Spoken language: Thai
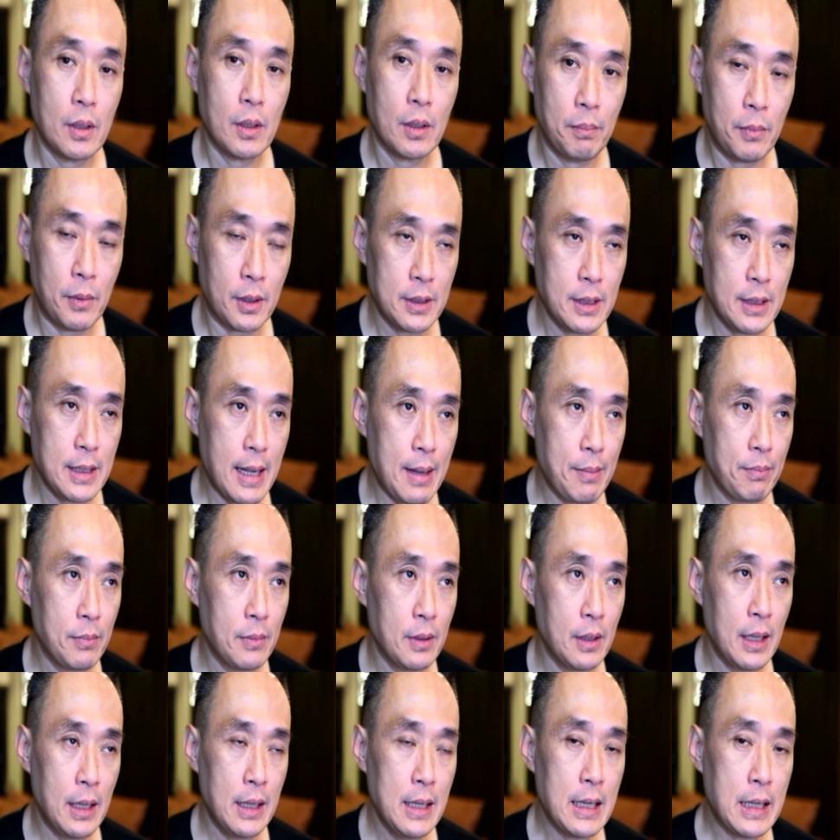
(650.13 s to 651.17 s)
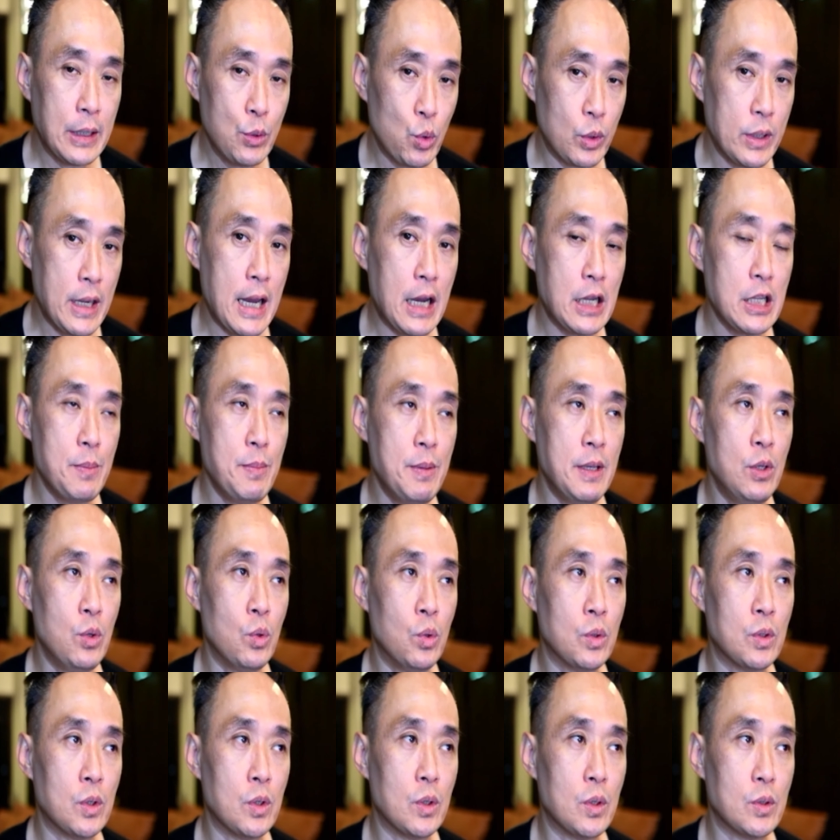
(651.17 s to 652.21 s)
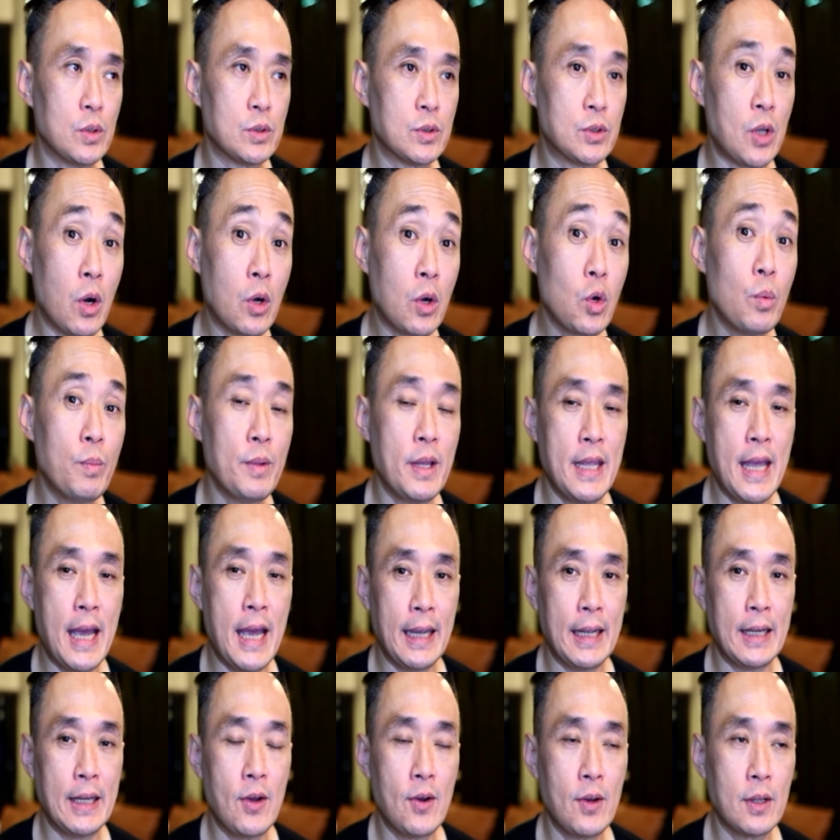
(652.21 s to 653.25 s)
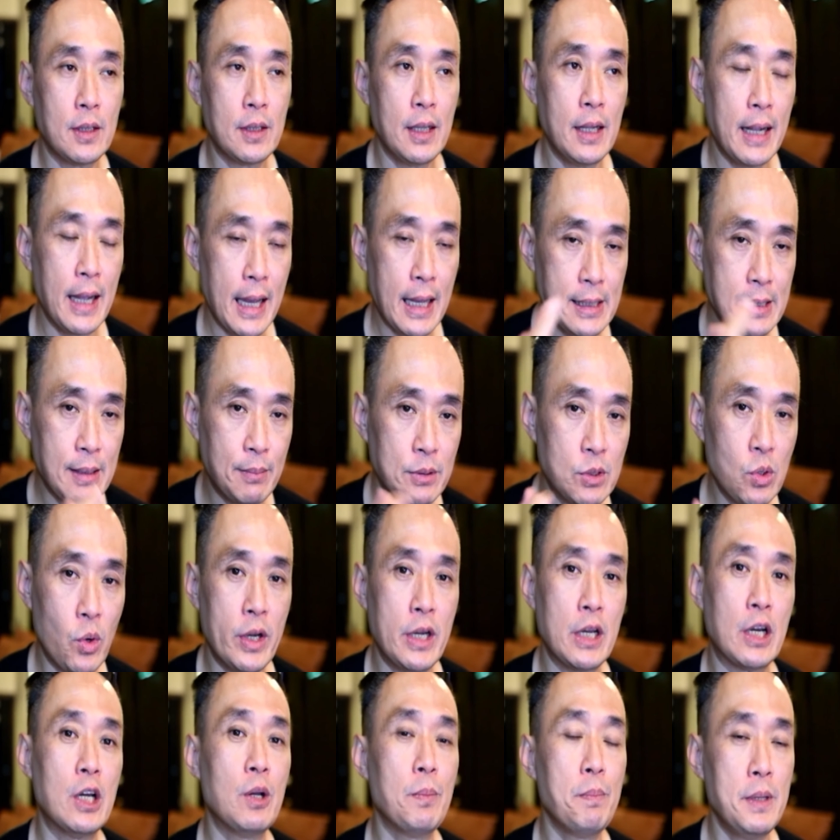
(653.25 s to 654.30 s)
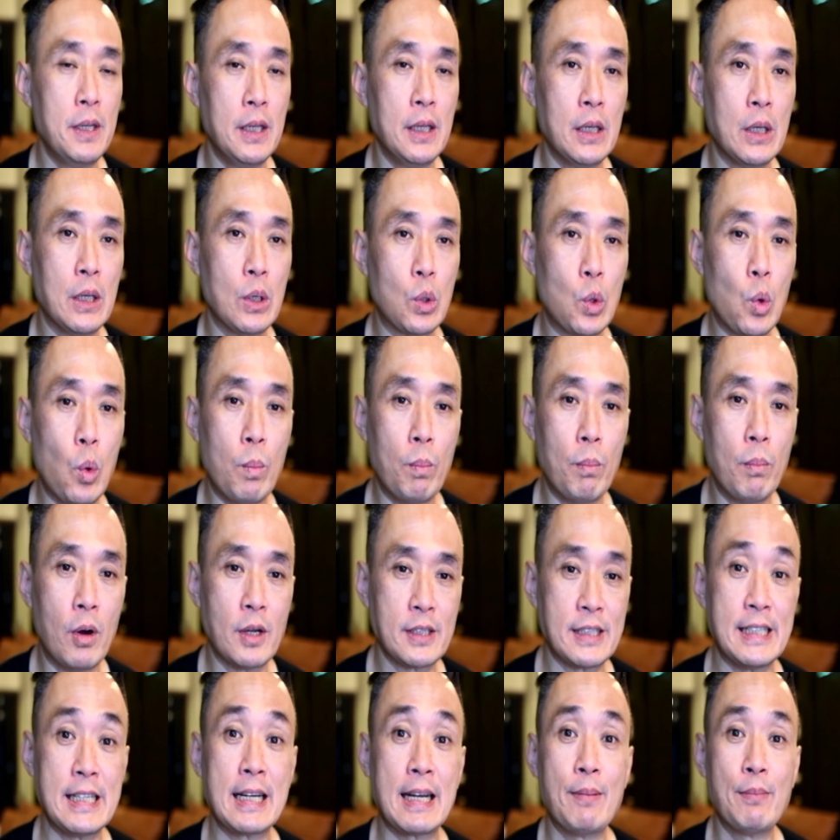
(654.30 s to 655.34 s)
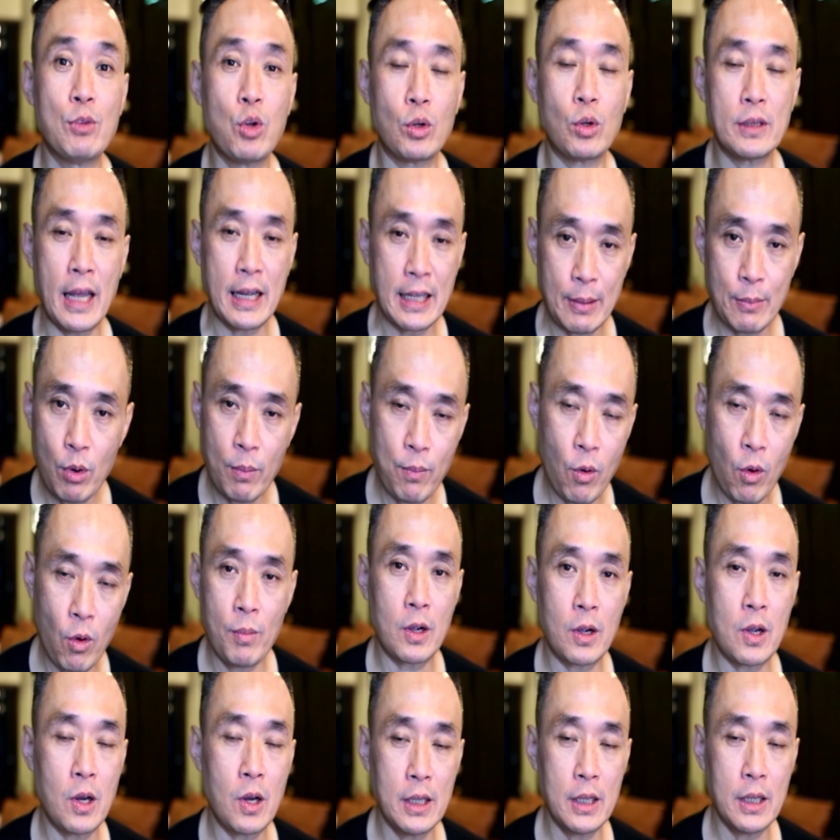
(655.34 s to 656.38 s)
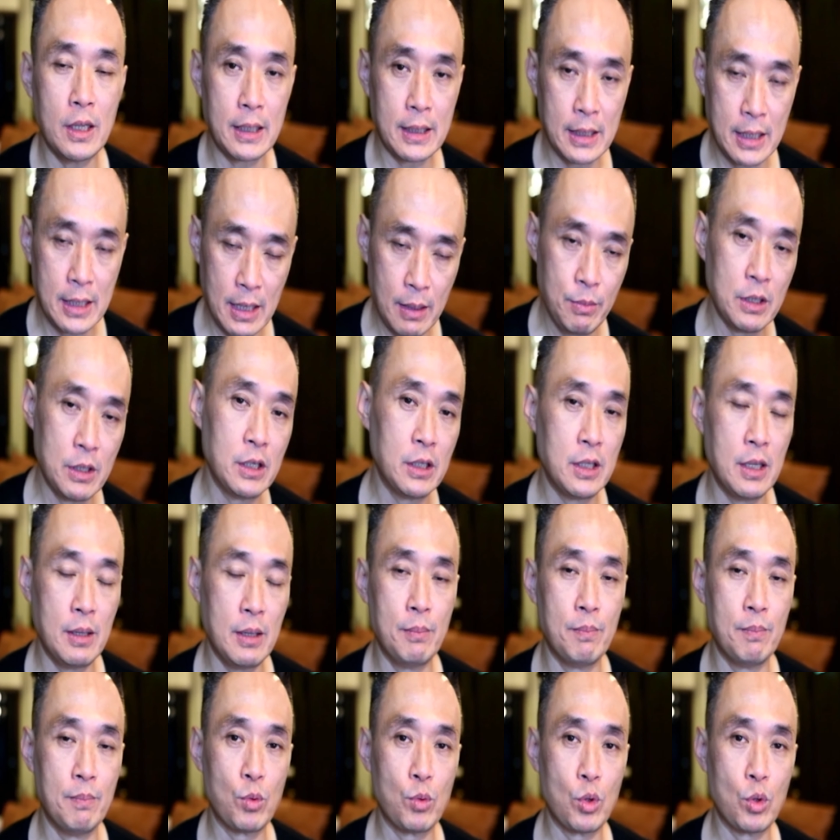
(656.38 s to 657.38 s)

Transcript: หมอที่ทำในเรื่องกระดูกหน้าก็จะมีอยู่2กลุ่มใหญ่ๆเนาะในแง่เสริมสวยนี่ก็มีกลุ่มหมอศัลยกรรมตกแต่งอย่างพวกผมแล้วก็อีกทีมหนึ่งคือทีม